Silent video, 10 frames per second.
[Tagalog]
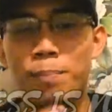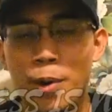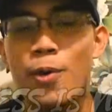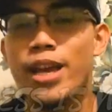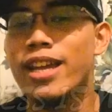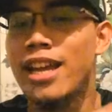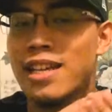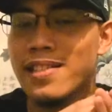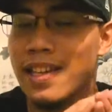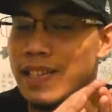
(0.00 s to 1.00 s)

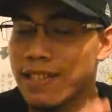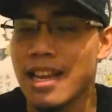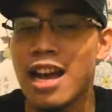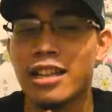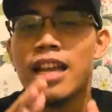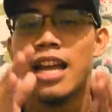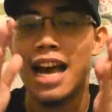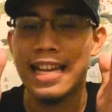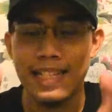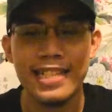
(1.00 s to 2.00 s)
Brokenness is not
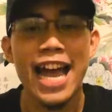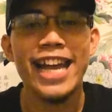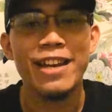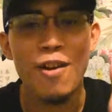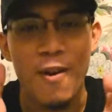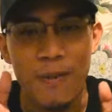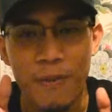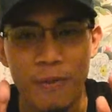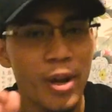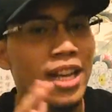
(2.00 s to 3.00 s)
a sign of
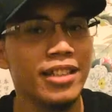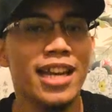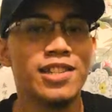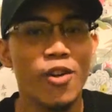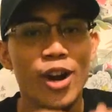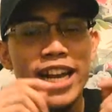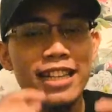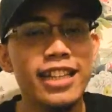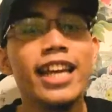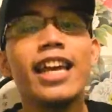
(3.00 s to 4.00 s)
weakness or
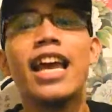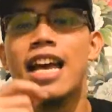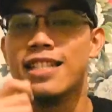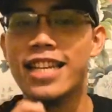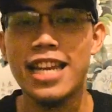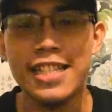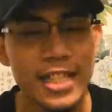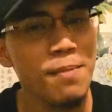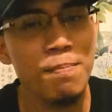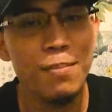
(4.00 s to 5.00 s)
hindi
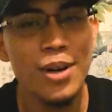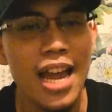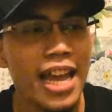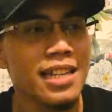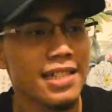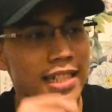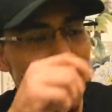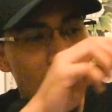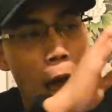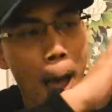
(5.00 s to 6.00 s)
sinisymbolize
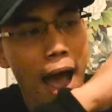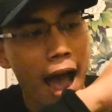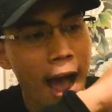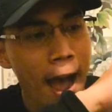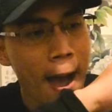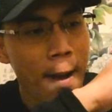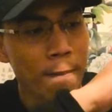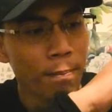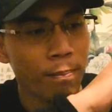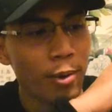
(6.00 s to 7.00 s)
ng
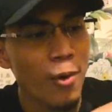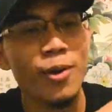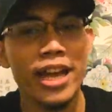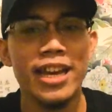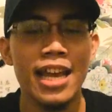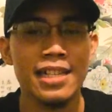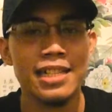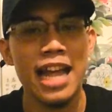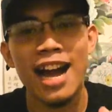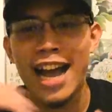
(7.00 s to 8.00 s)
um,
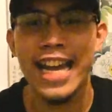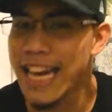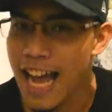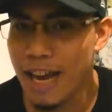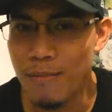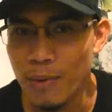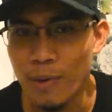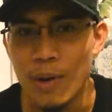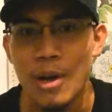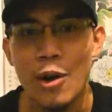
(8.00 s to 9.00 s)
brokenness ang kahinaan
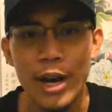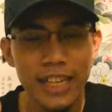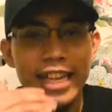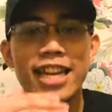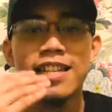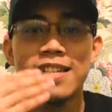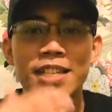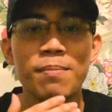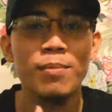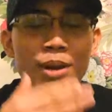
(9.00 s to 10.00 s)
mo or hindi
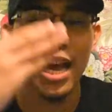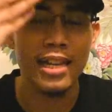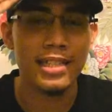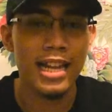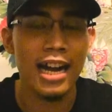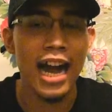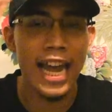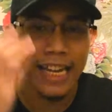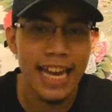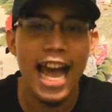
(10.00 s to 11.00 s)
nagsisimbolize ng
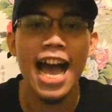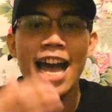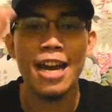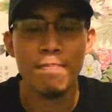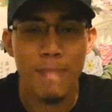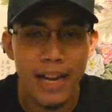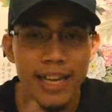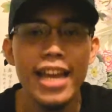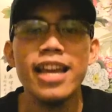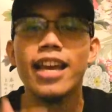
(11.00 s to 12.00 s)
kahinaan ang
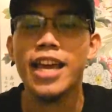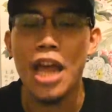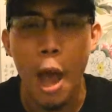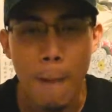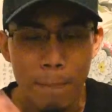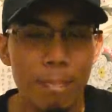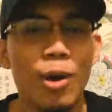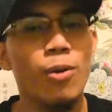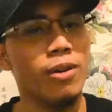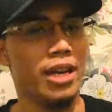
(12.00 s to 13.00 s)
pagiging
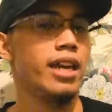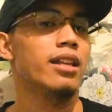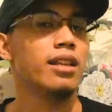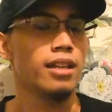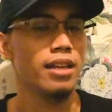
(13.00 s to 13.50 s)
broken.